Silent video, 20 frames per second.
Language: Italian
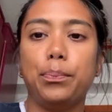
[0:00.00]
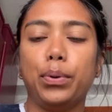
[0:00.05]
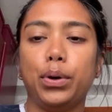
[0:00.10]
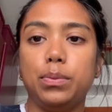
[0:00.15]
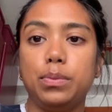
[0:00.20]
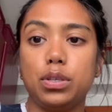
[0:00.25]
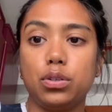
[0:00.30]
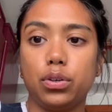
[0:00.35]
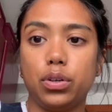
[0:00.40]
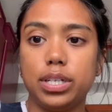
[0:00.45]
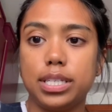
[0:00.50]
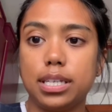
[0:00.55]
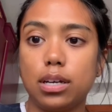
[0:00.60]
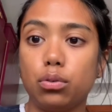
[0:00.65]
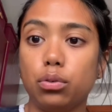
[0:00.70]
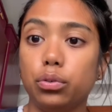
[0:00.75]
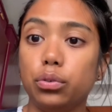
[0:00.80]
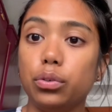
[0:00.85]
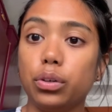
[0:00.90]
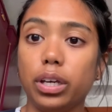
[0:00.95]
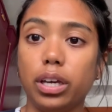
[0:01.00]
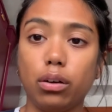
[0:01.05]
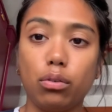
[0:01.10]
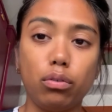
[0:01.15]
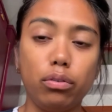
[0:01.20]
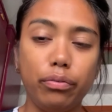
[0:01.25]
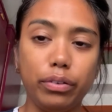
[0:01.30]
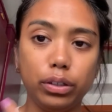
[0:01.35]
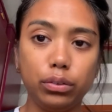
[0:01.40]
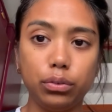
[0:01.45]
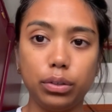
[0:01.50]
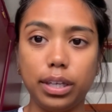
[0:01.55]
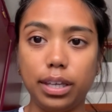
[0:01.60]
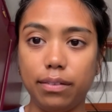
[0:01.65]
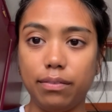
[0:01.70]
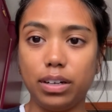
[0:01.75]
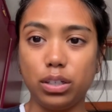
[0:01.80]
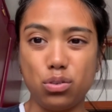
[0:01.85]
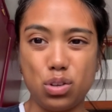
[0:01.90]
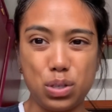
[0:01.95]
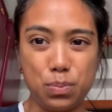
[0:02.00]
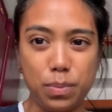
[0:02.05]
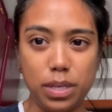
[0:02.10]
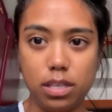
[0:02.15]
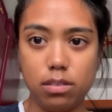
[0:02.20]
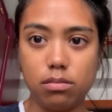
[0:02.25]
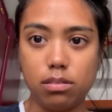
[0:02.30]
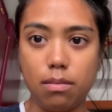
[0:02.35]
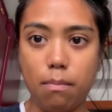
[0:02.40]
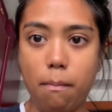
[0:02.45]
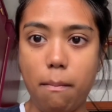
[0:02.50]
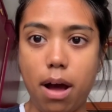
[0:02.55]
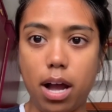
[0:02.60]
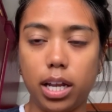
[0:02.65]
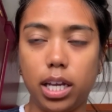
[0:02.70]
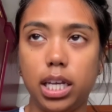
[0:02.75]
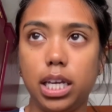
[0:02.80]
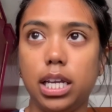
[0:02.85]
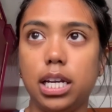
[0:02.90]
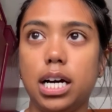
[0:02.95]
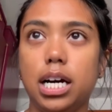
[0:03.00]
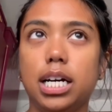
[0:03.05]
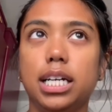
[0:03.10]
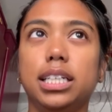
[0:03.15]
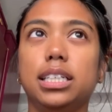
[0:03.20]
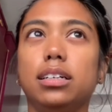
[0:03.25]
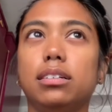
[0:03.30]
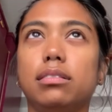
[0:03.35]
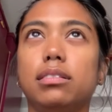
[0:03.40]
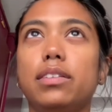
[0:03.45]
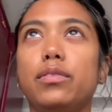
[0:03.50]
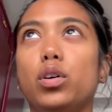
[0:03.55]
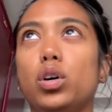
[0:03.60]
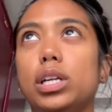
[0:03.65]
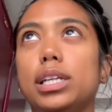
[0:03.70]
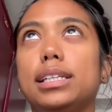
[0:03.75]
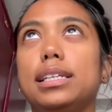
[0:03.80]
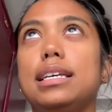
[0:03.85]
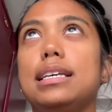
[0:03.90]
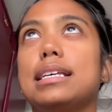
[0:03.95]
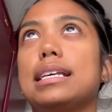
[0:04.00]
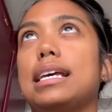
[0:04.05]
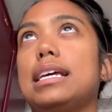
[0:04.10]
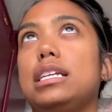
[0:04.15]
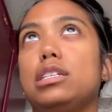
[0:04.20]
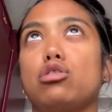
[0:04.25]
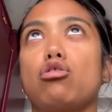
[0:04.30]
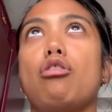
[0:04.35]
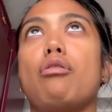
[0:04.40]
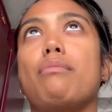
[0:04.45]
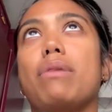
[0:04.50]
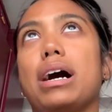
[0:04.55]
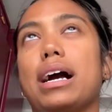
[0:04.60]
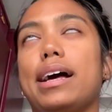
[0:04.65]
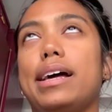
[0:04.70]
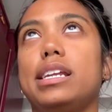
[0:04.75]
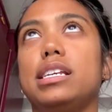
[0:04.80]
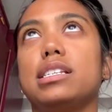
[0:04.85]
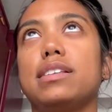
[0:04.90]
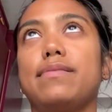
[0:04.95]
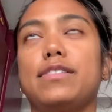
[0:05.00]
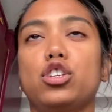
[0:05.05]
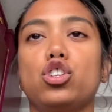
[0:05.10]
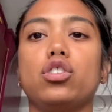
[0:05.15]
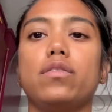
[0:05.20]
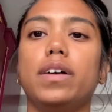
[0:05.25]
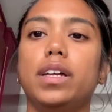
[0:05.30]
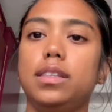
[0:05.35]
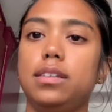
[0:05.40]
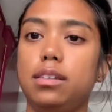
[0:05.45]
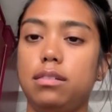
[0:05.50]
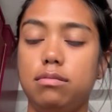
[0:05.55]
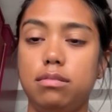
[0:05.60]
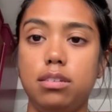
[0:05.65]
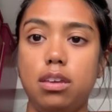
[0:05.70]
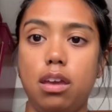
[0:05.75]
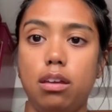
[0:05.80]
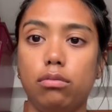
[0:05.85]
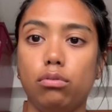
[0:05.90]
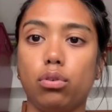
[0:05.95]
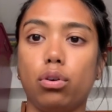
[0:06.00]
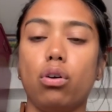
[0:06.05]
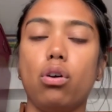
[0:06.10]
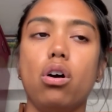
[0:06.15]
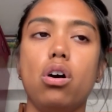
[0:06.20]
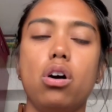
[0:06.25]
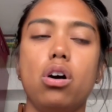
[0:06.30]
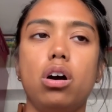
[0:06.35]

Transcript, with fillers: Poi mi sono resa conto che col fatto che vado spesso in macchina e tante volte, che ne so, magari se faccio avanti e indietro,